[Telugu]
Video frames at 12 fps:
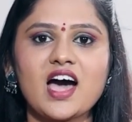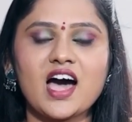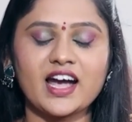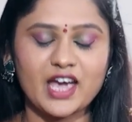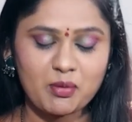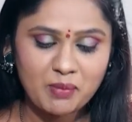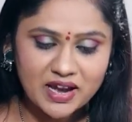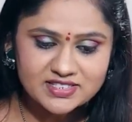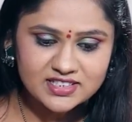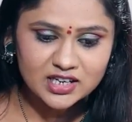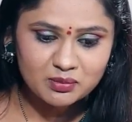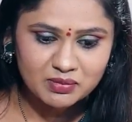ఆ
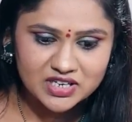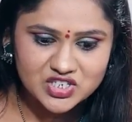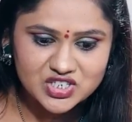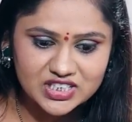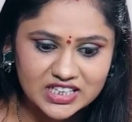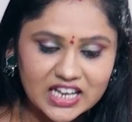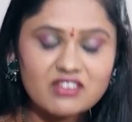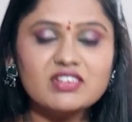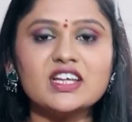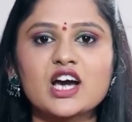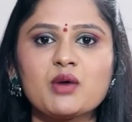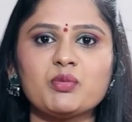కెపాసిటీని మనిషి ఏ
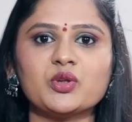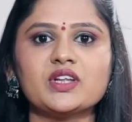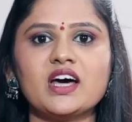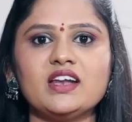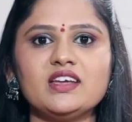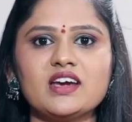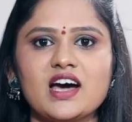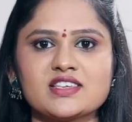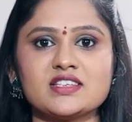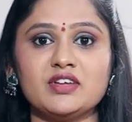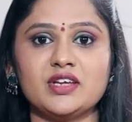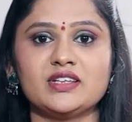విధంగా పొందాలి
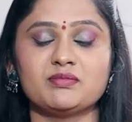అసలు